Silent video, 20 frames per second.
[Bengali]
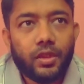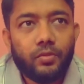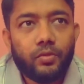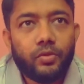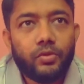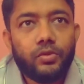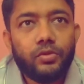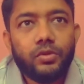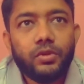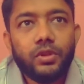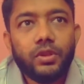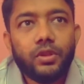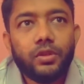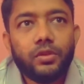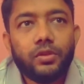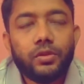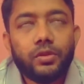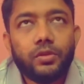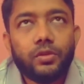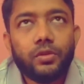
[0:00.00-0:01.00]
মজুদ
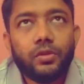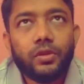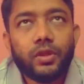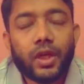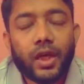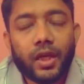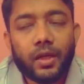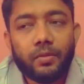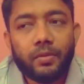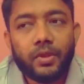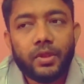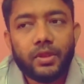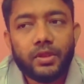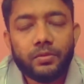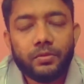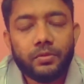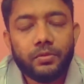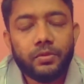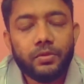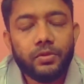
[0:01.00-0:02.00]
নিয়ন্ত্রণ হলো কারবার যে
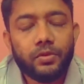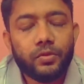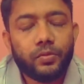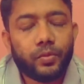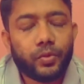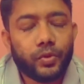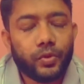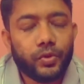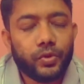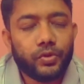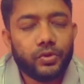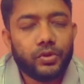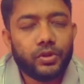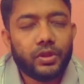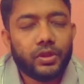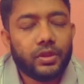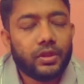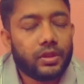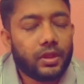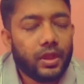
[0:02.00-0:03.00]
বিভিন্ন
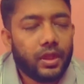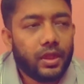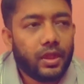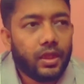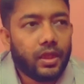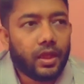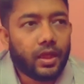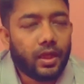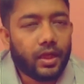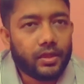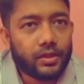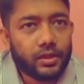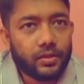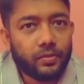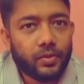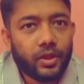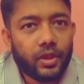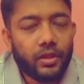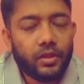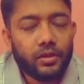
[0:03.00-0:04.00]
প্রয়োজনে
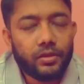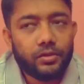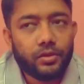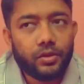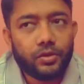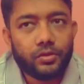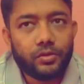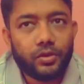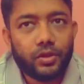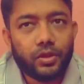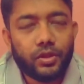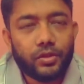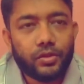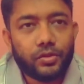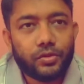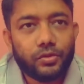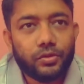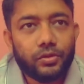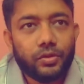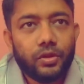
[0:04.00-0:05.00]
কাঁচামাল যন্ত্র অংশ
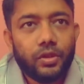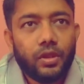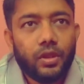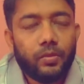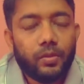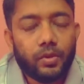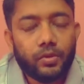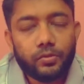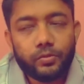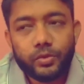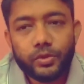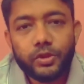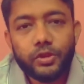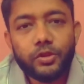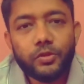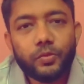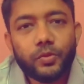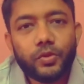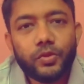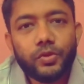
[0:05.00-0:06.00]
উৎপাদিত
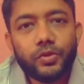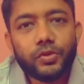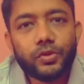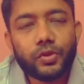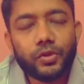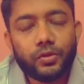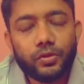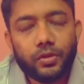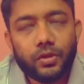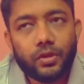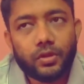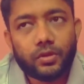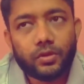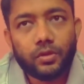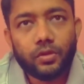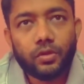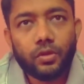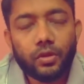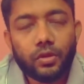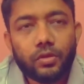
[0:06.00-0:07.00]
পণ্য
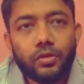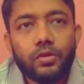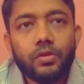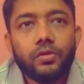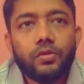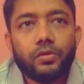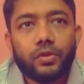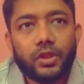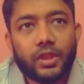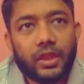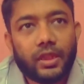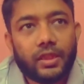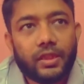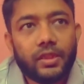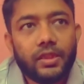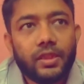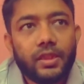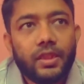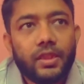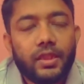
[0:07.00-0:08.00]
সংরক্ষণ করে রাখে
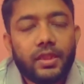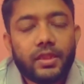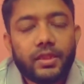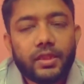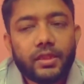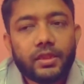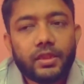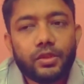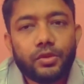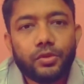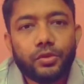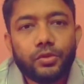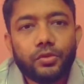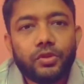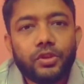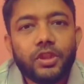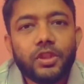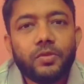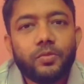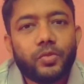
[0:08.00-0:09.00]
এটা একটা
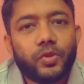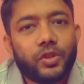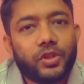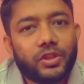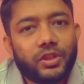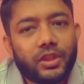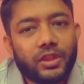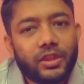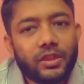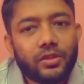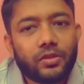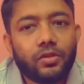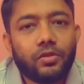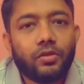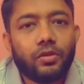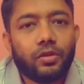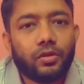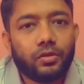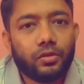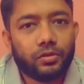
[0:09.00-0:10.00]
যৌক্তিক পর্যায়ে
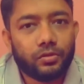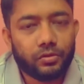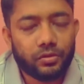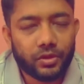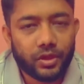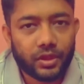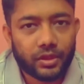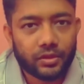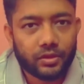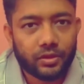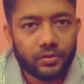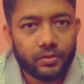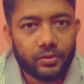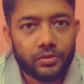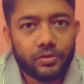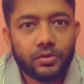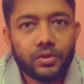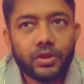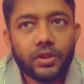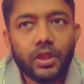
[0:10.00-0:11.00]
সংরক্ষণ করে রাখতে হবে
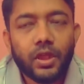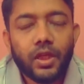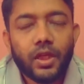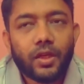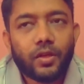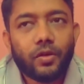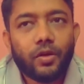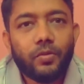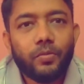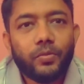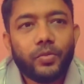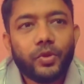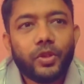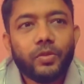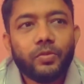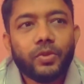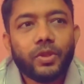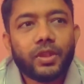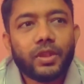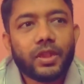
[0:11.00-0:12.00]
যদি কম
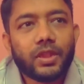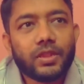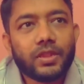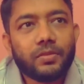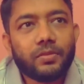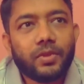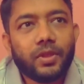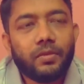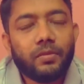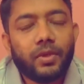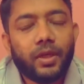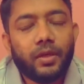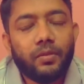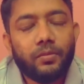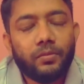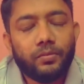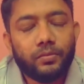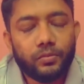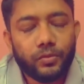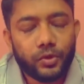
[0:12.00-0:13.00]
পরিমাণ কাঁচামাল বা
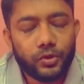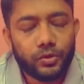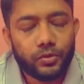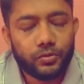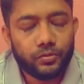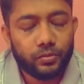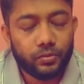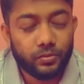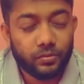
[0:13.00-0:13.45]
মজুদ